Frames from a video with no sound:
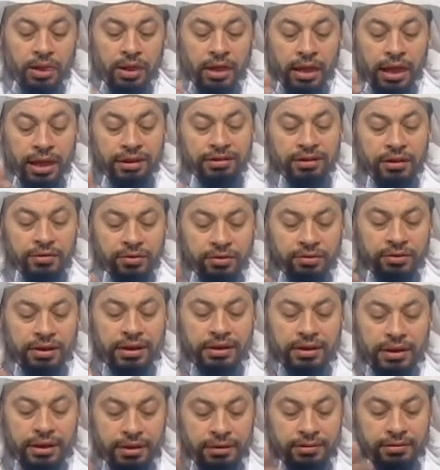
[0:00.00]
للاسف
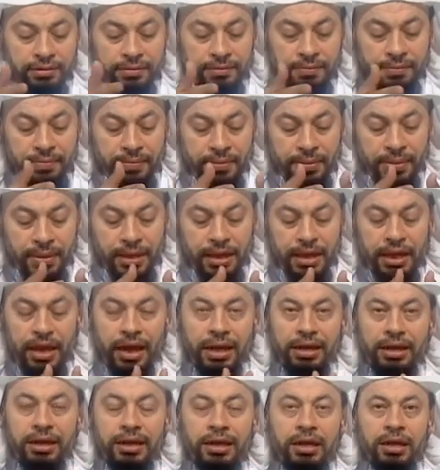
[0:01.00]
الشديد
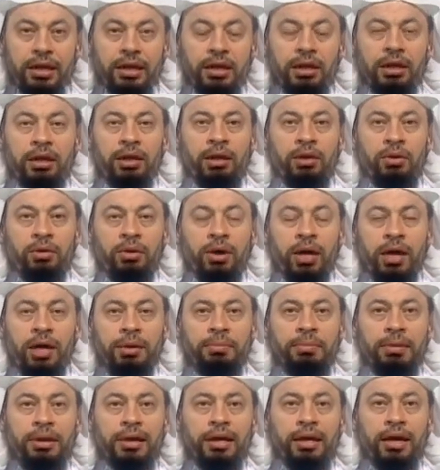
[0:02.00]
يعني
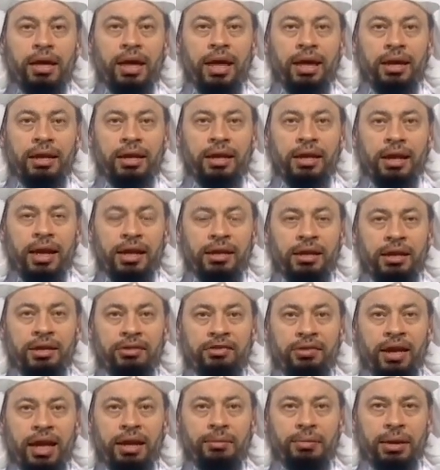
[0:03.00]
عرابي قرر ان
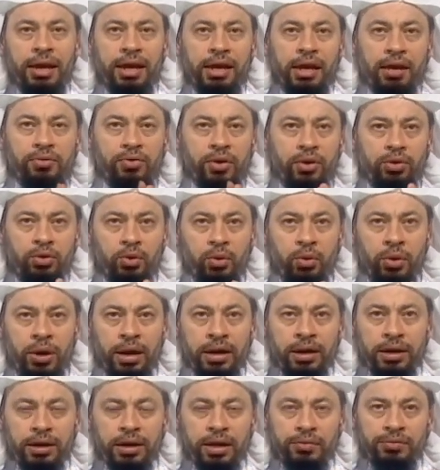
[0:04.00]
ينسحب الى كفر
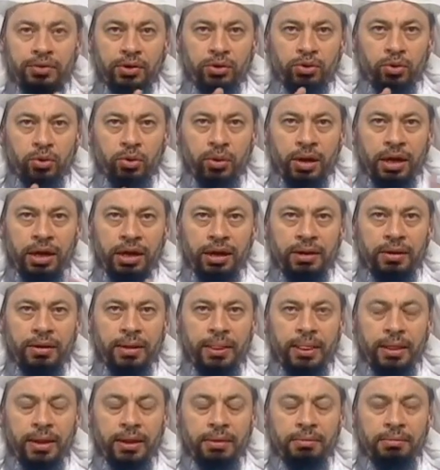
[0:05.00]
الدوار، كفر الدوار
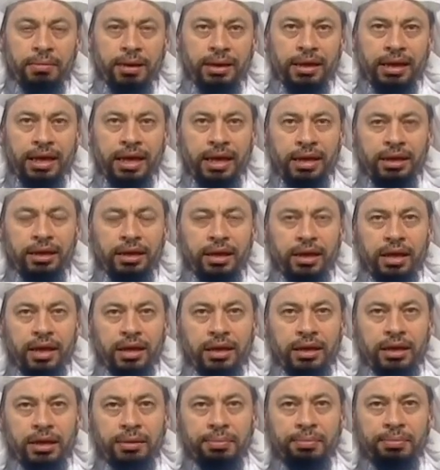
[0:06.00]
مكان
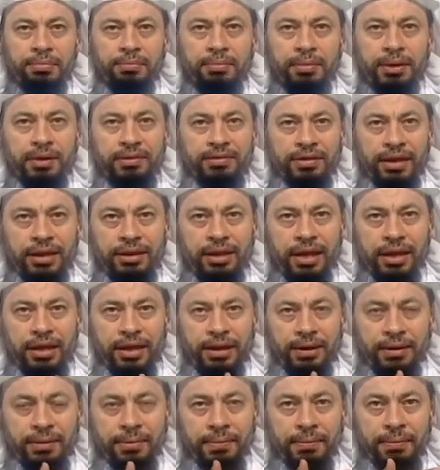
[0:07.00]
قريب من
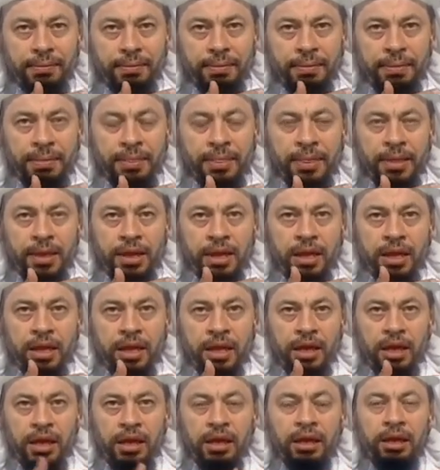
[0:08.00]
الاسكندريه.
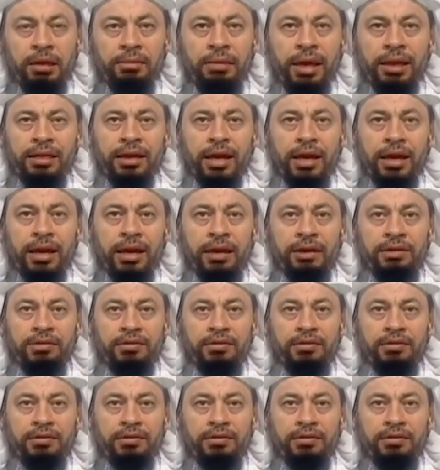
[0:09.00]
لماذا قرر